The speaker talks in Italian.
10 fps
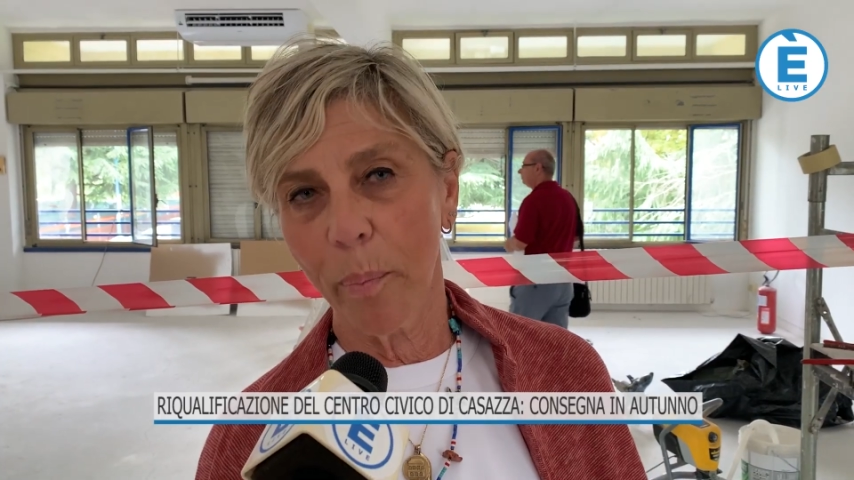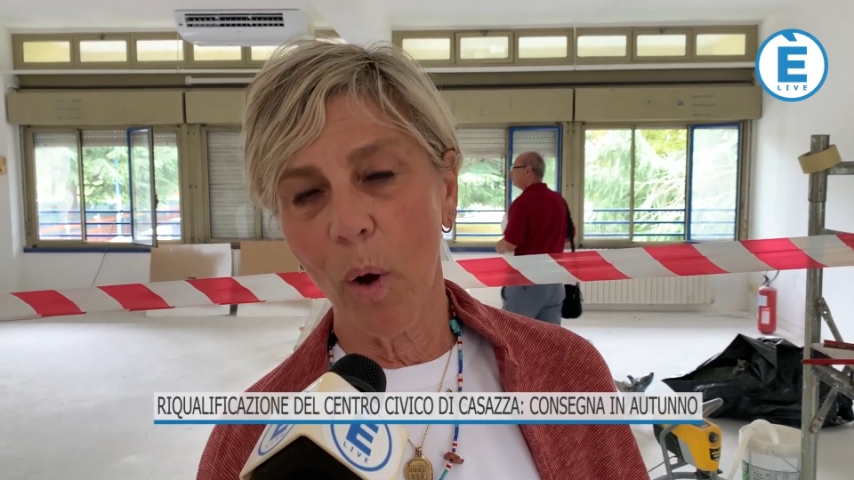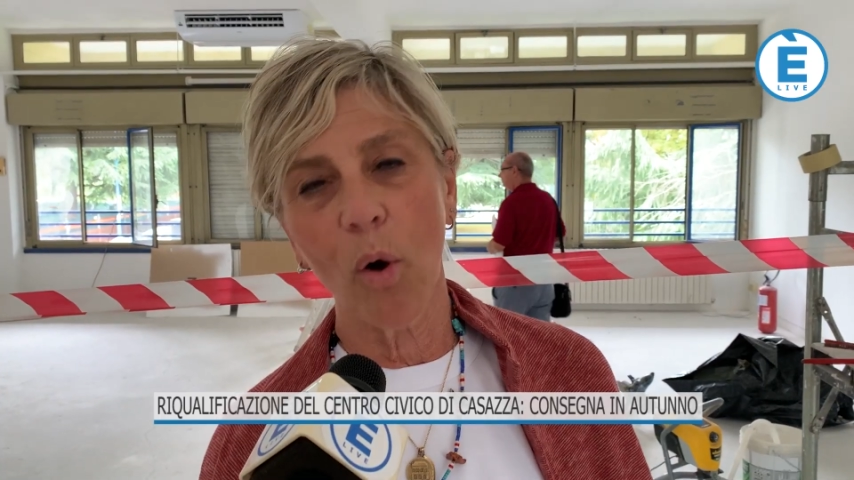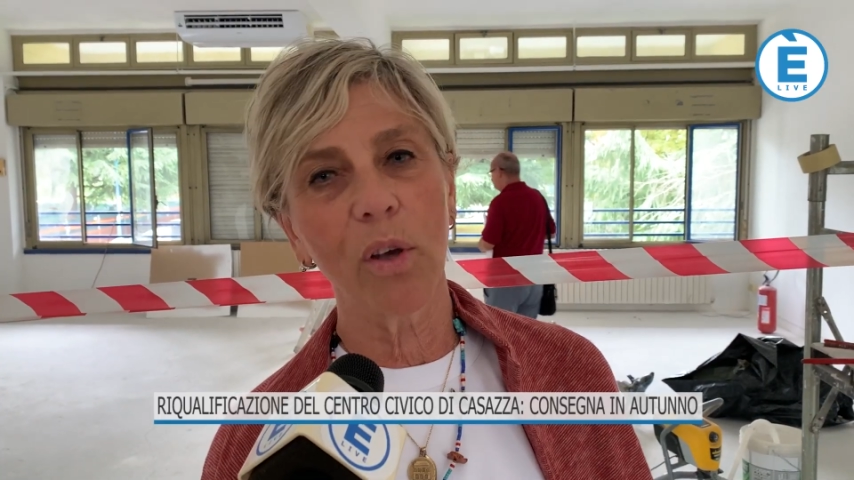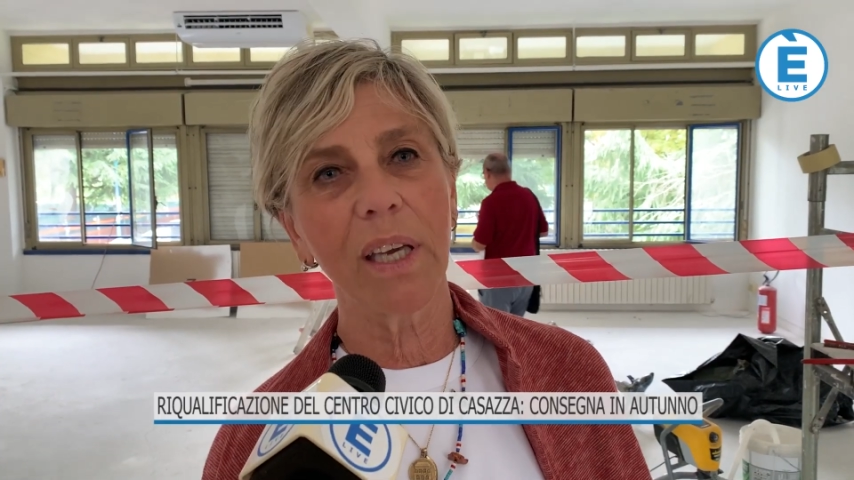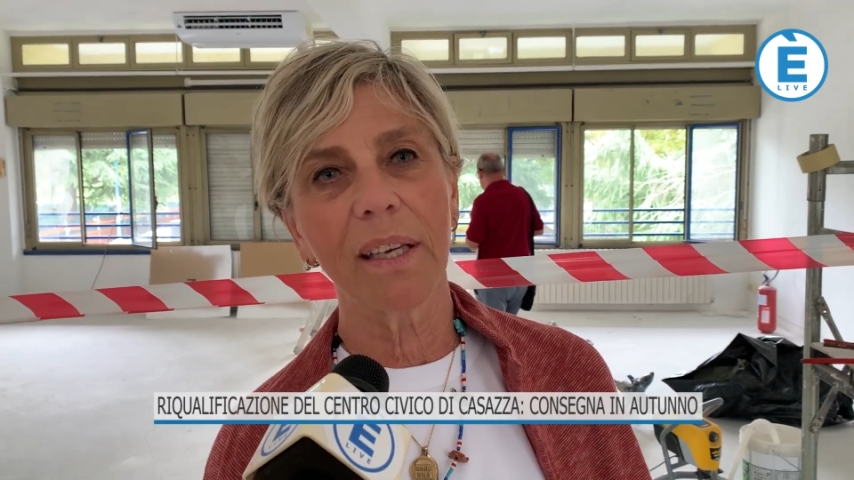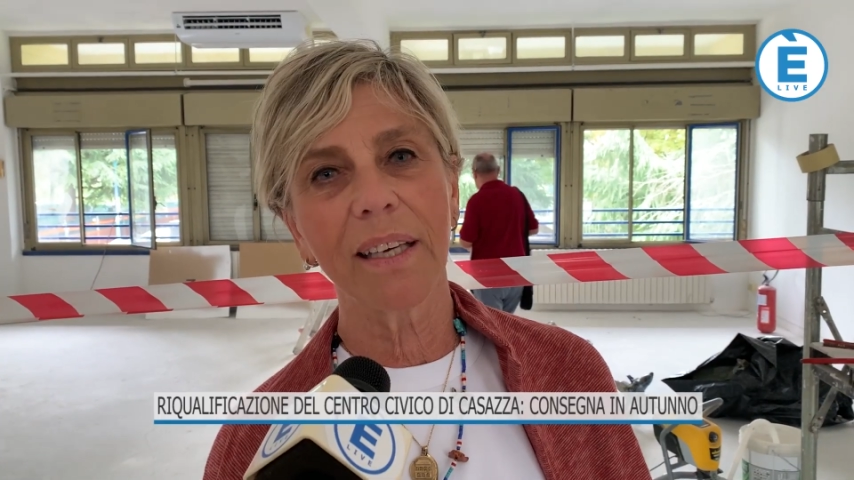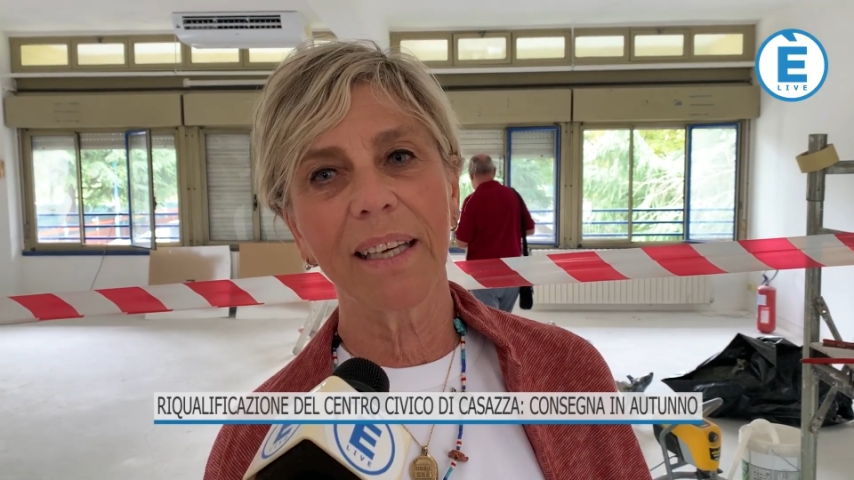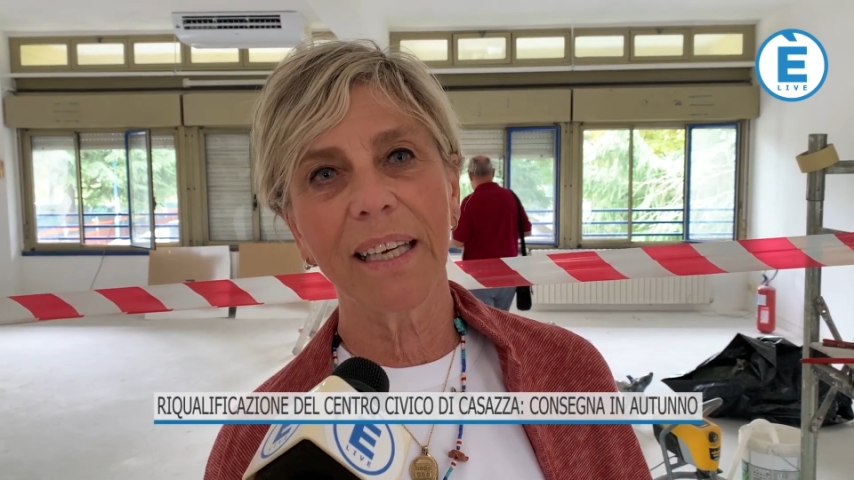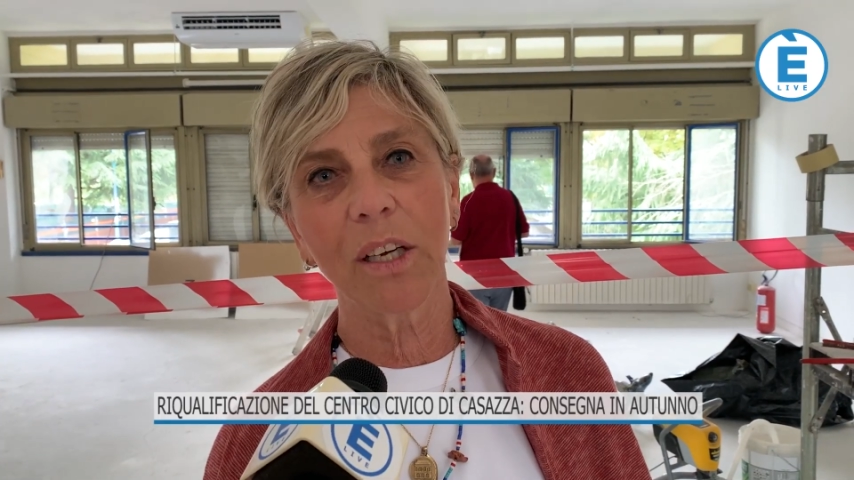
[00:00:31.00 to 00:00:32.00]
poi
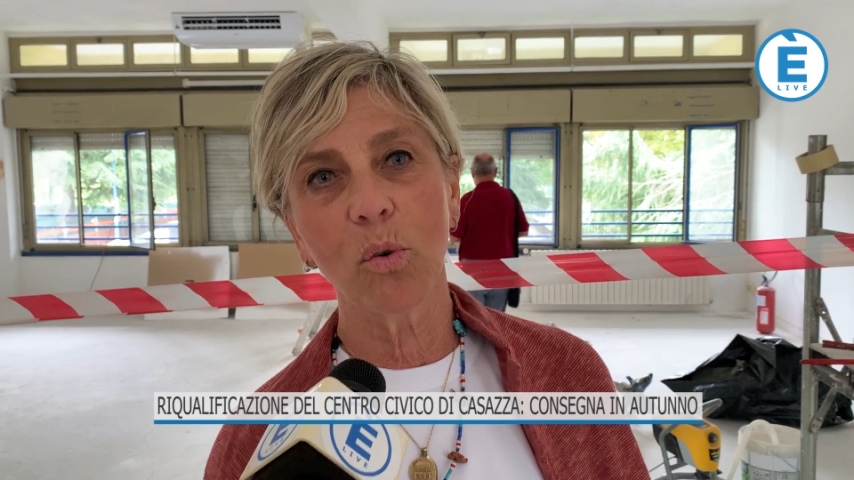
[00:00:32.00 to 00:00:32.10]
eh,